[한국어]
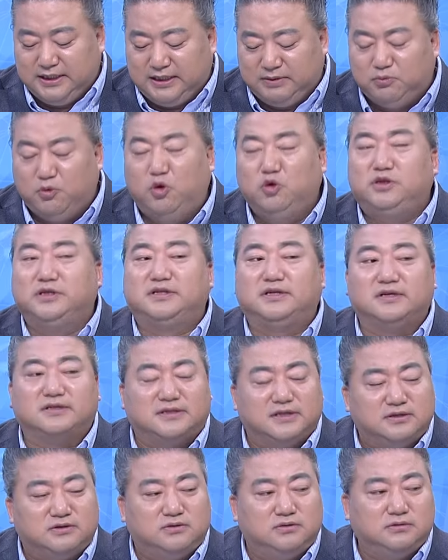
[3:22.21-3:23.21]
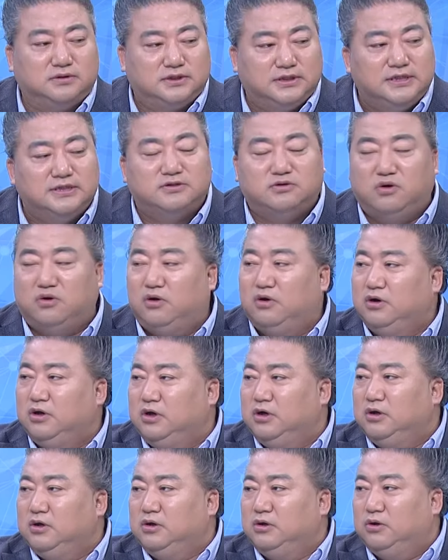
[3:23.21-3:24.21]
모든 걸 끊고
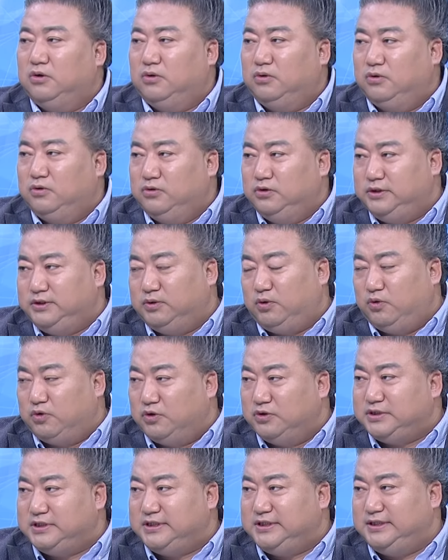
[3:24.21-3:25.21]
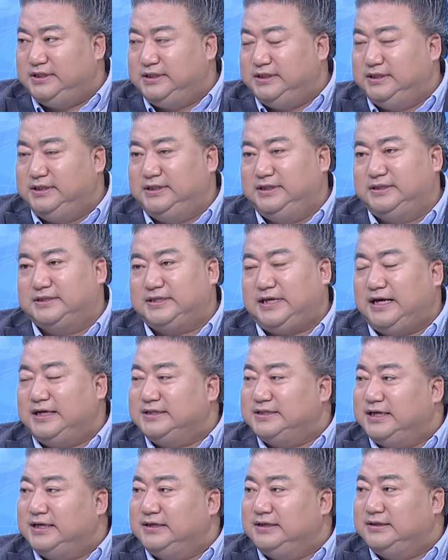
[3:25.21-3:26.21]
오로지 이
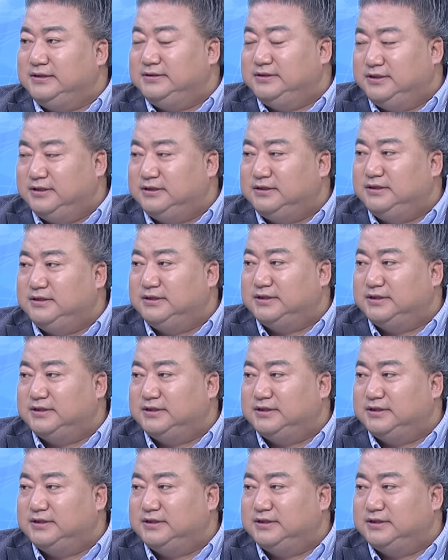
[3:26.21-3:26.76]
상상력을